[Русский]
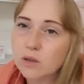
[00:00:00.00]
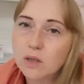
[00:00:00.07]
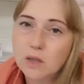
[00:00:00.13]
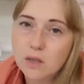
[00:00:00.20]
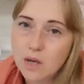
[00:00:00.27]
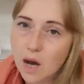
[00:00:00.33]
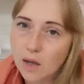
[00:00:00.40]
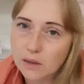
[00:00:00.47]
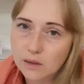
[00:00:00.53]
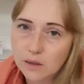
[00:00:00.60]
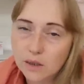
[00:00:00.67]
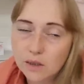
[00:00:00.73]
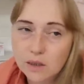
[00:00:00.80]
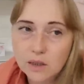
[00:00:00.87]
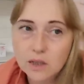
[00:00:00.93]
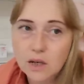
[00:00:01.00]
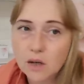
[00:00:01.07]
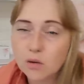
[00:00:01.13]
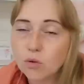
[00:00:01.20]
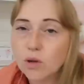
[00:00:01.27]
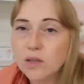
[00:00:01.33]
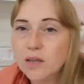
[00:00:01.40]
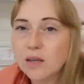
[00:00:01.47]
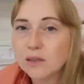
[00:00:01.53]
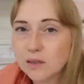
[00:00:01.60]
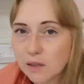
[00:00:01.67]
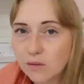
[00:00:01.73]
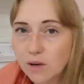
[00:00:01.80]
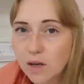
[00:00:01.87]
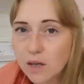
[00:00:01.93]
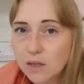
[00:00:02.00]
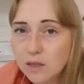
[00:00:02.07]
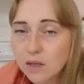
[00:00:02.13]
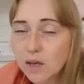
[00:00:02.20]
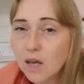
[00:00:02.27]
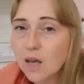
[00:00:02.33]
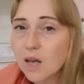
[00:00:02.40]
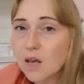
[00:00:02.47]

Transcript: не яд. Это никакое не отравление.